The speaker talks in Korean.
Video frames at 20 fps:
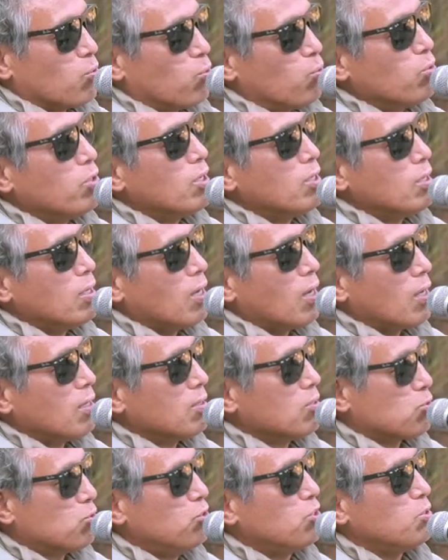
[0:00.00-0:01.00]
공연의 한
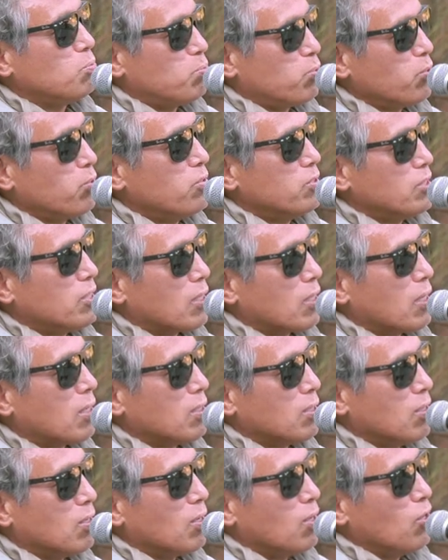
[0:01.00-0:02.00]
구십 퍼센트인지나
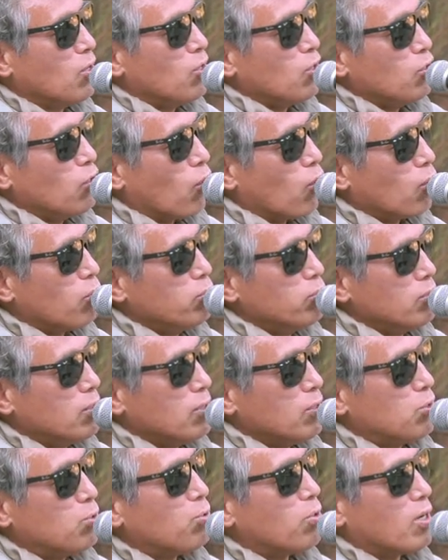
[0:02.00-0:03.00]

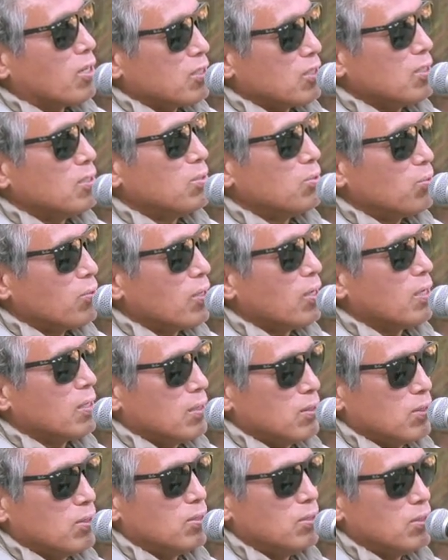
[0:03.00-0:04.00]
여러분들이 좋아하시는 노래
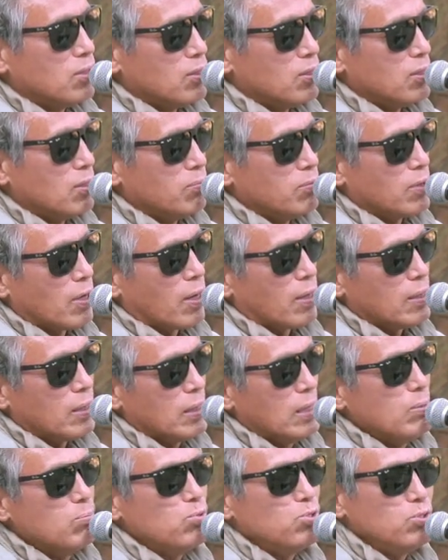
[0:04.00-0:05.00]
들려드립니다.
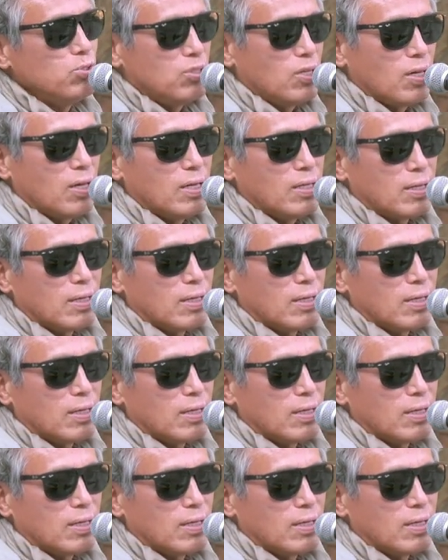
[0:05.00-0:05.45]
이문세의